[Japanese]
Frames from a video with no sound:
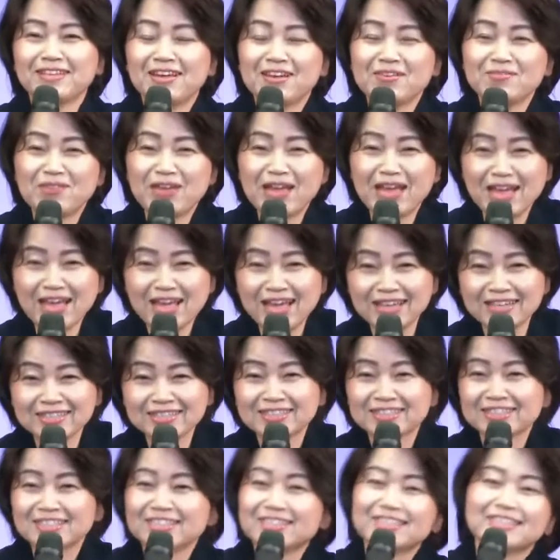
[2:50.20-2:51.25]
Amen.
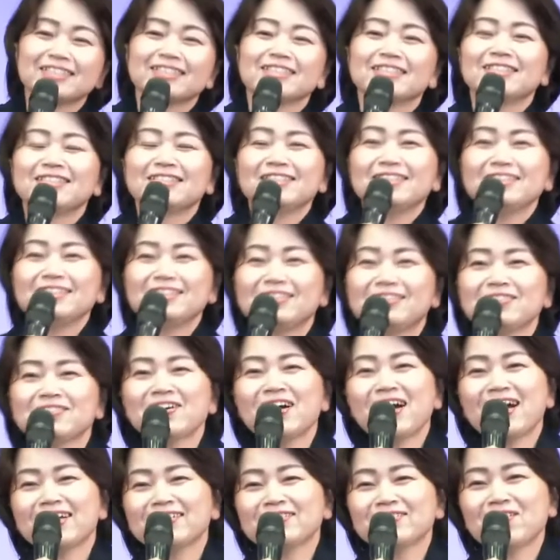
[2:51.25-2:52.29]
実
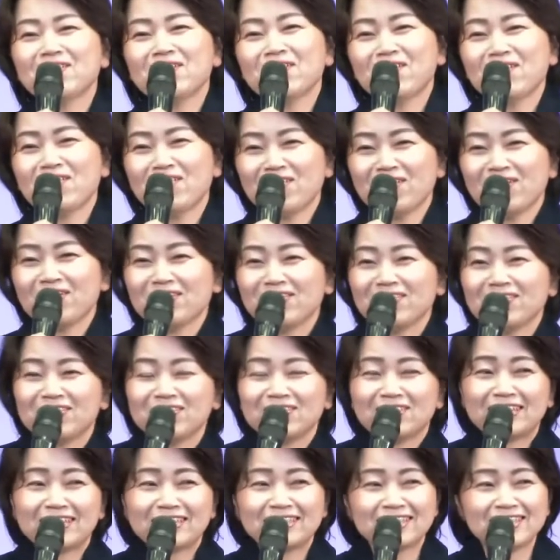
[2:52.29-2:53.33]
はあのー、
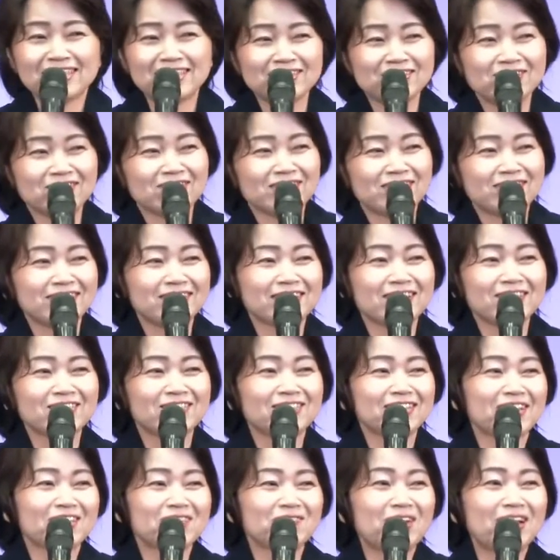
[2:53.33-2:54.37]
私緊張しいなの
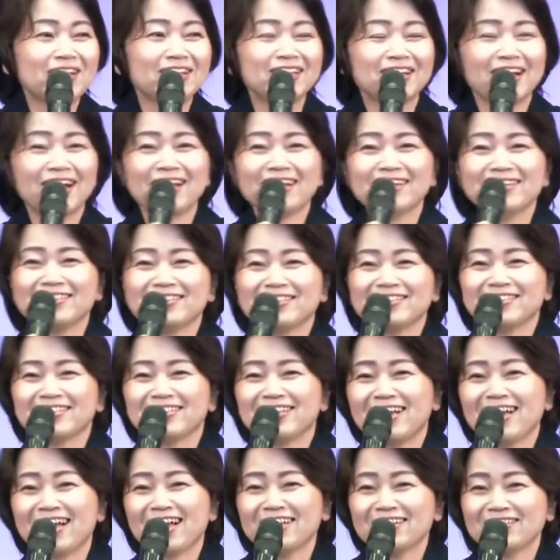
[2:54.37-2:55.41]
で毎回
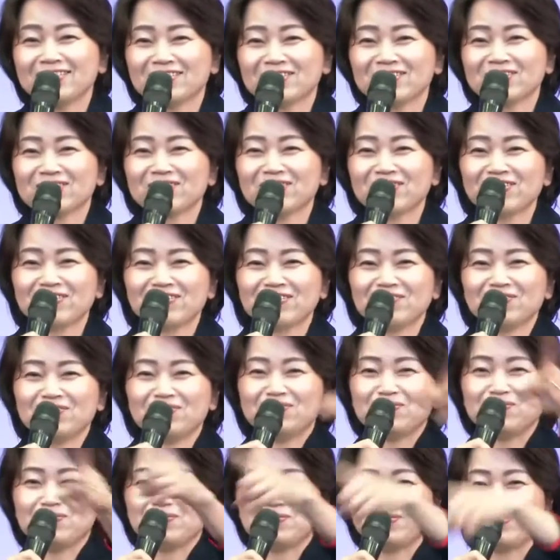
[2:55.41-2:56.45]
あのこの
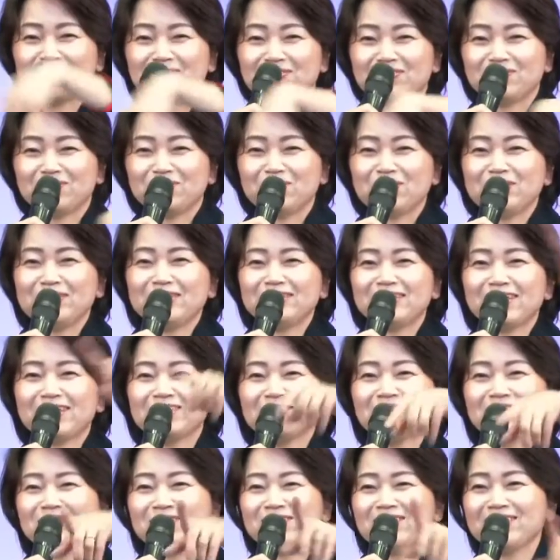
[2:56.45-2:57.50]
モニター
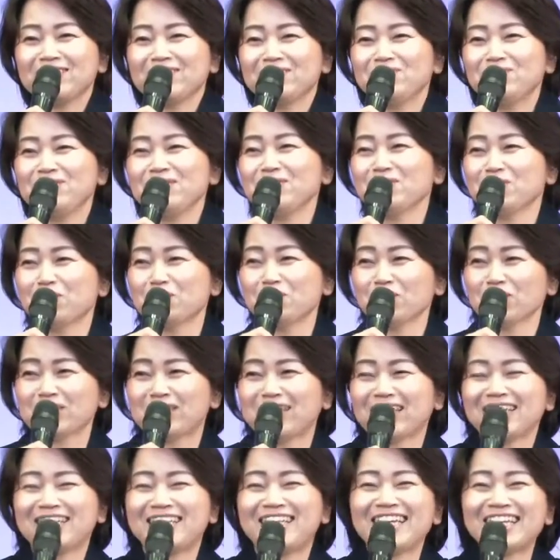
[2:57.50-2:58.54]
の上にミーを持っ
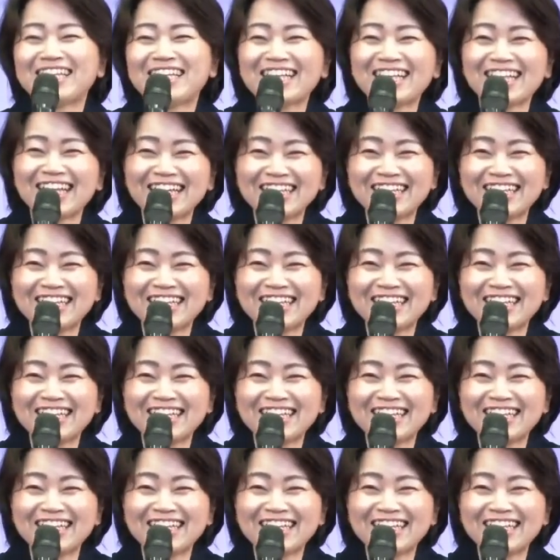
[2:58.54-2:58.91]
てきていただ